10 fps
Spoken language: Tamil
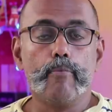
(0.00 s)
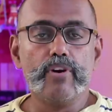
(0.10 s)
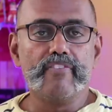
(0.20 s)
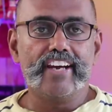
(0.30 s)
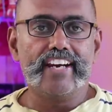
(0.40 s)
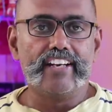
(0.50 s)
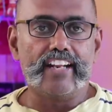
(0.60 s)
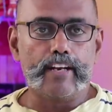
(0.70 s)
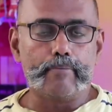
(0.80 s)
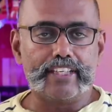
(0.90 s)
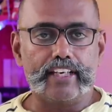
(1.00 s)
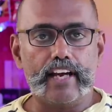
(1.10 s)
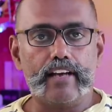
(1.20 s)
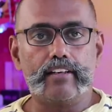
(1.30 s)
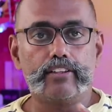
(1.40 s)
மூணு வேரியண்ட் என்னன்னு
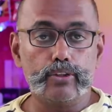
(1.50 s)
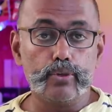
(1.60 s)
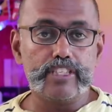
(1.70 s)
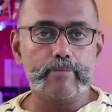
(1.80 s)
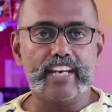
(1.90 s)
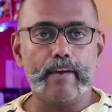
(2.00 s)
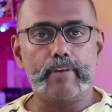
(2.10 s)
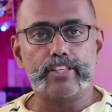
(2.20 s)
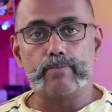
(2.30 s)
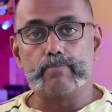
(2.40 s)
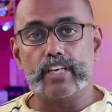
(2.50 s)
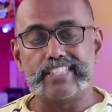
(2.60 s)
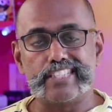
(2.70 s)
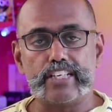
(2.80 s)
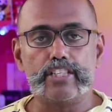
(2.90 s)
பார்த்தீங்கன்னா டூ ஜிபி ரேம் மற்றும்
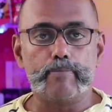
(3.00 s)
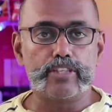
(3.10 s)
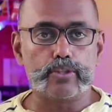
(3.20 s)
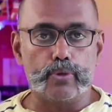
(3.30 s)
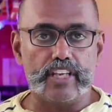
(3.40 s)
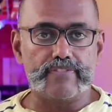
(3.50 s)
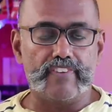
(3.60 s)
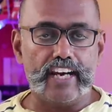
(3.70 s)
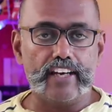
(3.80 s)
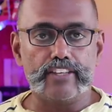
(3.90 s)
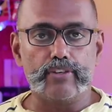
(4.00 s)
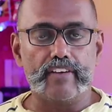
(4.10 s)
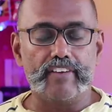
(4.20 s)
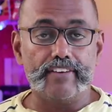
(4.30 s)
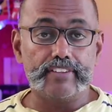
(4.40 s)
சிக்ஸ்டீன் ஜிபி ஸ்டோரேஜ் வேரியன்ட் இதோட
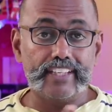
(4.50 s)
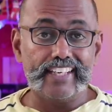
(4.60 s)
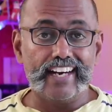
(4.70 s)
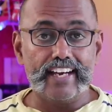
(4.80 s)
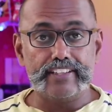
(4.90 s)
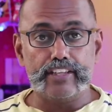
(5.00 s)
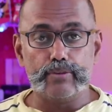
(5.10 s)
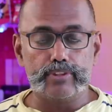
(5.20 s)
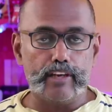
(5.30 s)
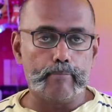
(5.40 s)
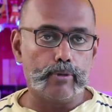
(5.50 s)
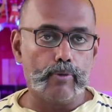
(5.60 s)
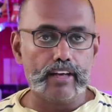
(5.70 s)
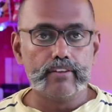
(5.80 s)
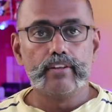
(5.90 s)
விலை வந்து ஏழாயிரத்தி நூற்றி ஐம்பது ரூபா